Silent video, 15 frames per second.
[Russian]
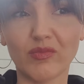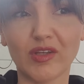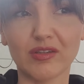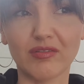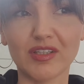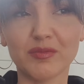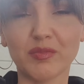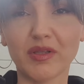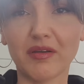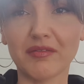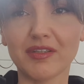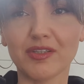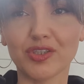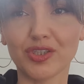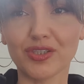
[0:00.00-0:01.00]
два с
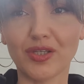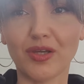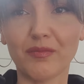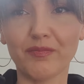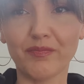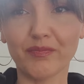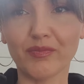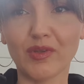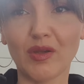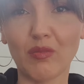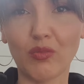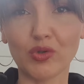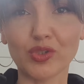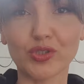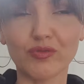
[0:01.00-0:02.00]
половиной часа.
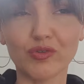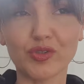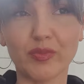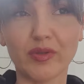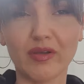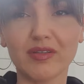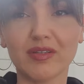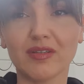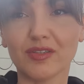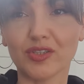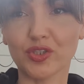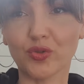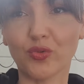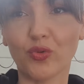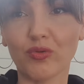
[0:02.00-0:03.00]
Больше двух с половиной, даже
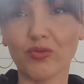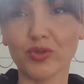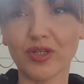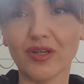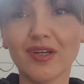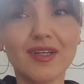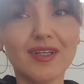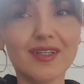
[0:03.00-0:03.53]
скоро уже